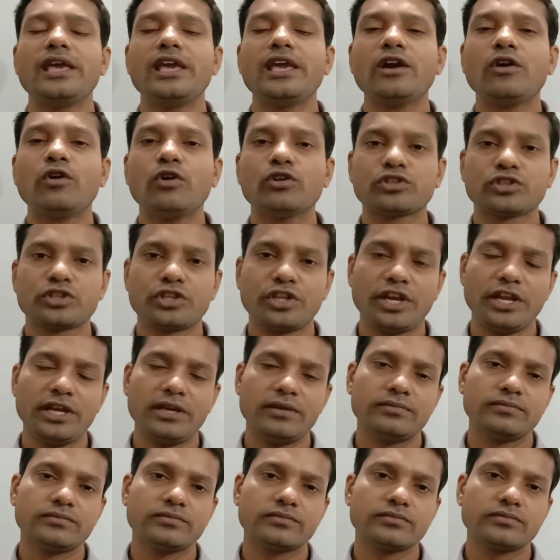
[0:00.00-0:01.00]
একত্রে
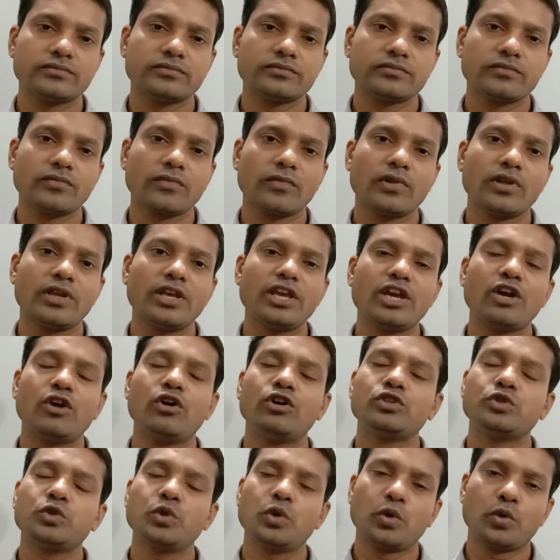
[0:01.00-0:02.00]

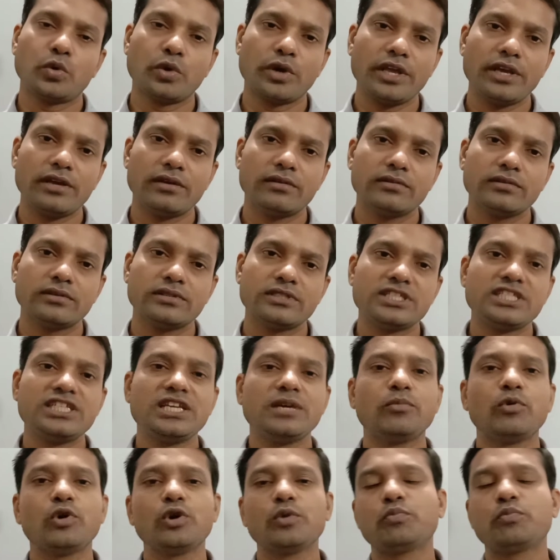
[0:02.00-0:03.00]
একত্র করে যে
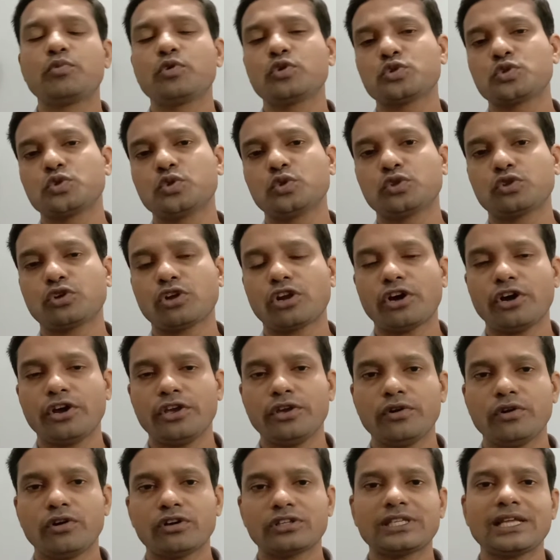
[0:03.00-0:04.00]
বই প্রস্তুত করা হয়
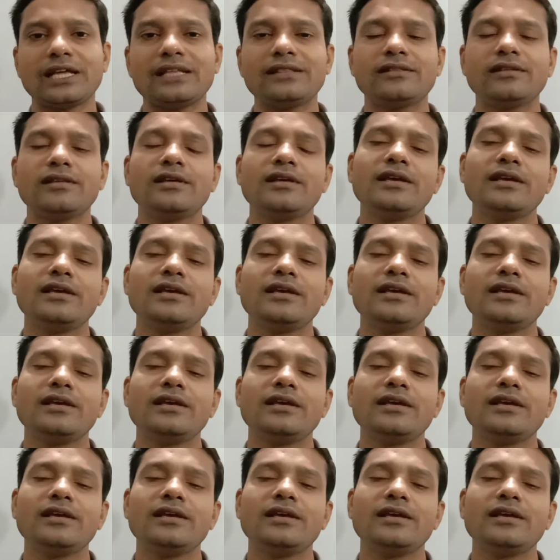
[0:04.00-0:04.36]
অর্থাৎ